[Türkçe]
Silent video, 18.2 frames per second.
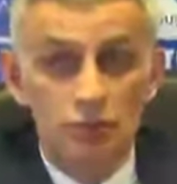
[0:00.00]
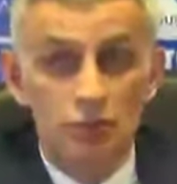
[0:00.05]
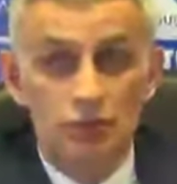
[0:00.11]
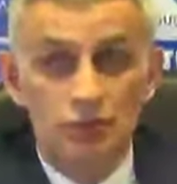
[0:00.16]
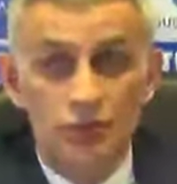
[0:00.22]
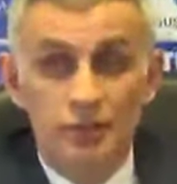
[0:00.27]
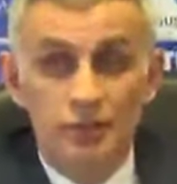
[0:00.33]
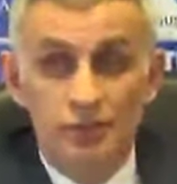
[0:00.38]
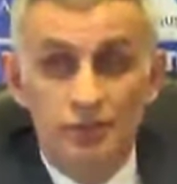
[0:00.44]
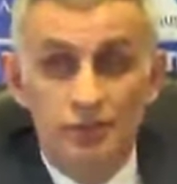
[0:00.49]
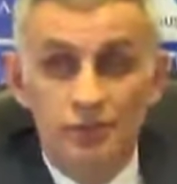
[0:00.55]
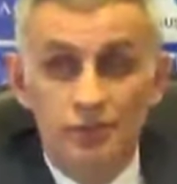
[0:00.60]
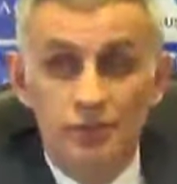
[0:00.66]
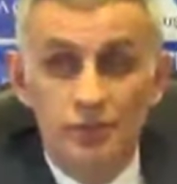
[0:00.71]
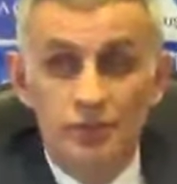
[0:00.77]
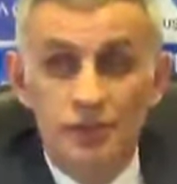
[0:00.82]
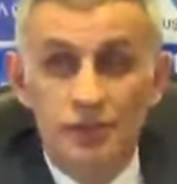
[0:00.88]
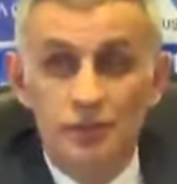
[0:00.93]
UEFA ve
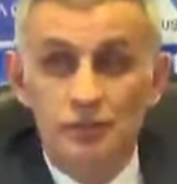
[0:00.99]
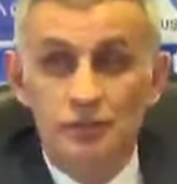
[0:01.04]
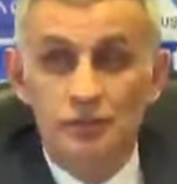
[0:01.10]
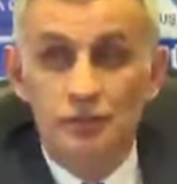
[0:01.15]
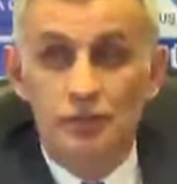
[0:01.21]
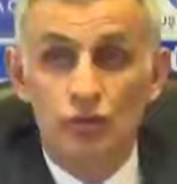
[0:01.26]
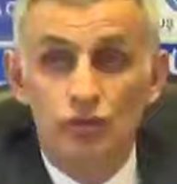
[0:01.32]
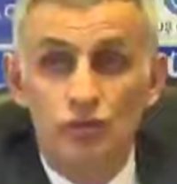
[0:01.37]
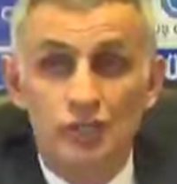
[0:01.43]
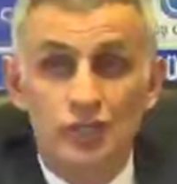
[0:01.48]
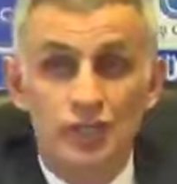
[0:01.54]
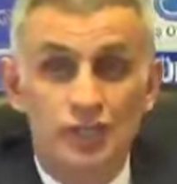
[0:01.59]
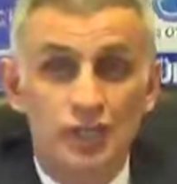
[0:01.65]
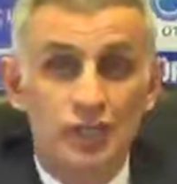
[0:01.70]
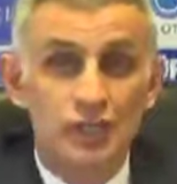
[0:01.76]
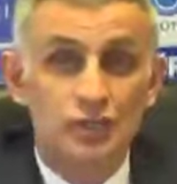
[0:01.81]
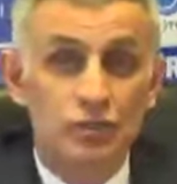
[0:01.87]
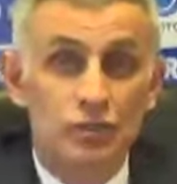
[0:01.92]
FIFA'dan onlara
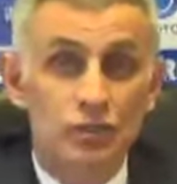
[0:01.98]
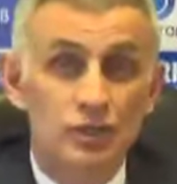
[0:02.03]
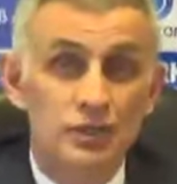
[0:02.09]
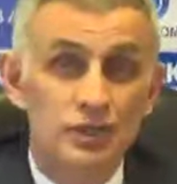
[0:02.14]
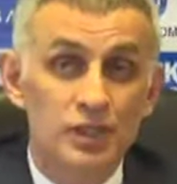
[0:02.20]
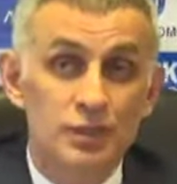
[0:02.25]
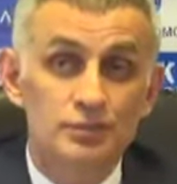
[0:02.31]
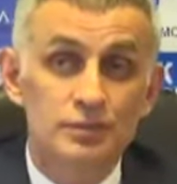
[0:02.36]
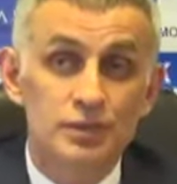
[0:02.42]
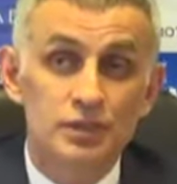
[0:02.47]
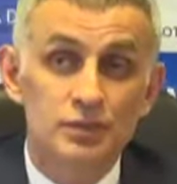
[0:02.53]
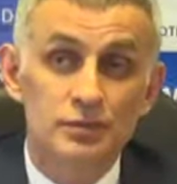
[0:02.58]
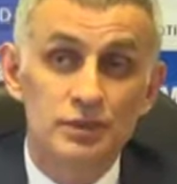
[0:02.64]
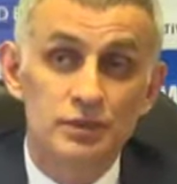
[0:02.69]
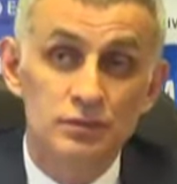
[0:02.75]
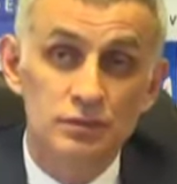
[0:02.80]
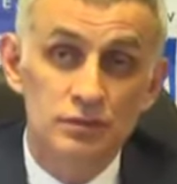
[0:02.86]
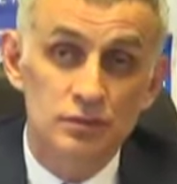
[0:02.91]
gelecek olan
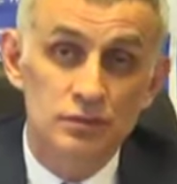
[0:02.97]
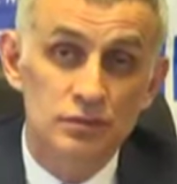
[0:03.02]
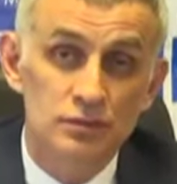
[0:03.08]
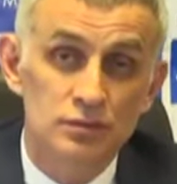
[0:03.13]
yaptırımın